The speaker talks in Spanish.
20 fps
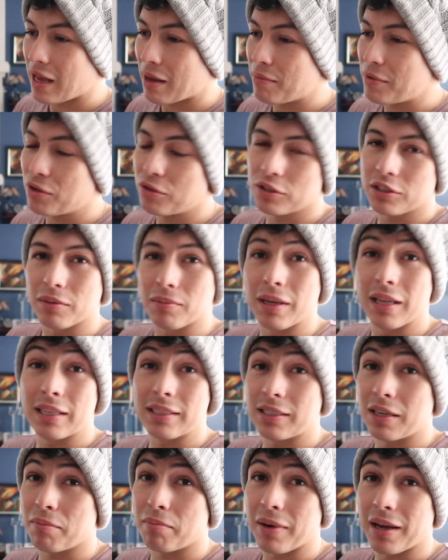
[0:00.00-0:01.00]
A mí no se me da
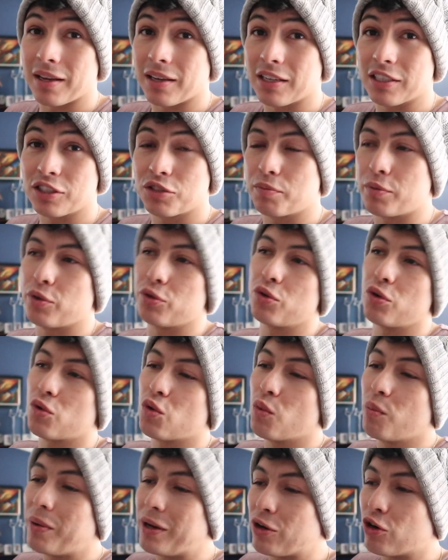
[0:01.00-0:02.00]
hacer pancakes, pero
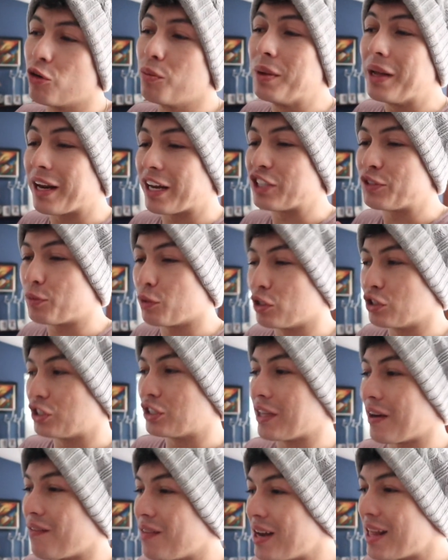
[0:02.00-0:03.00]
yo cumplí con mi
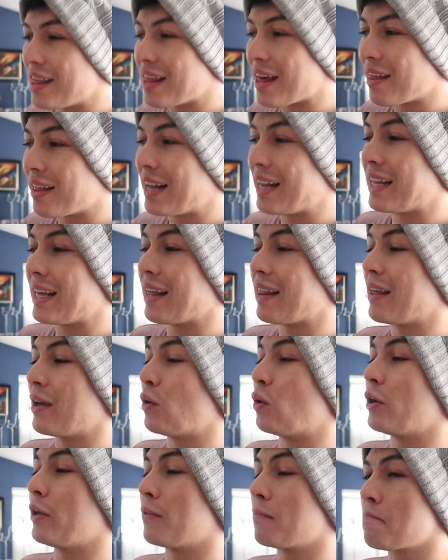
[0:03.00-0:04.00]
responsabilidad El día de
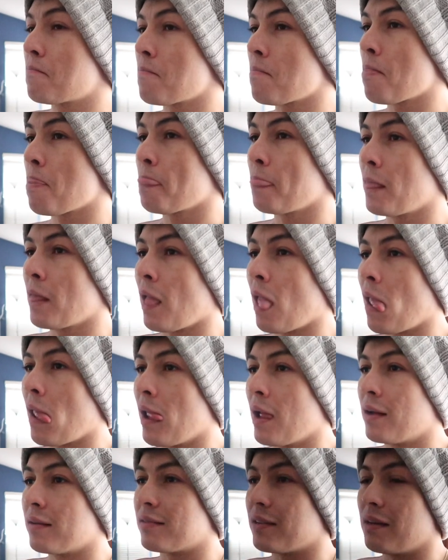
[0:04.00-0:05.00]
hoy.
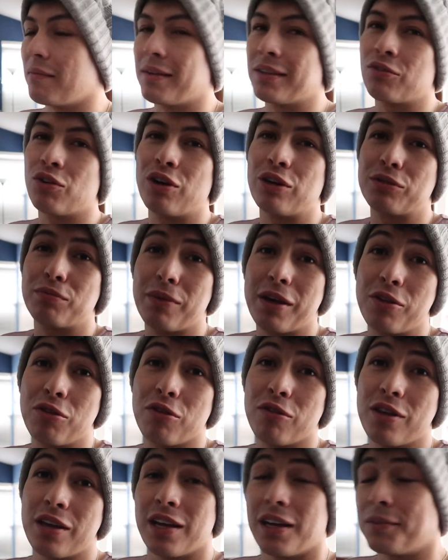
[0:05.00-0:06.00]
Se levantó a los
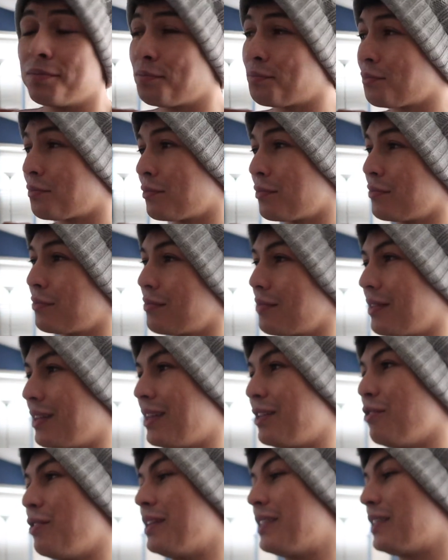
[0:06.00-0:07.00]
mediodía
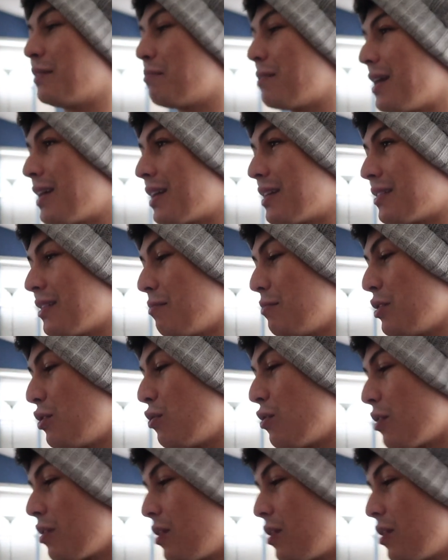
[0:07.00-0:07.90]
y yo le hice pancakes a mi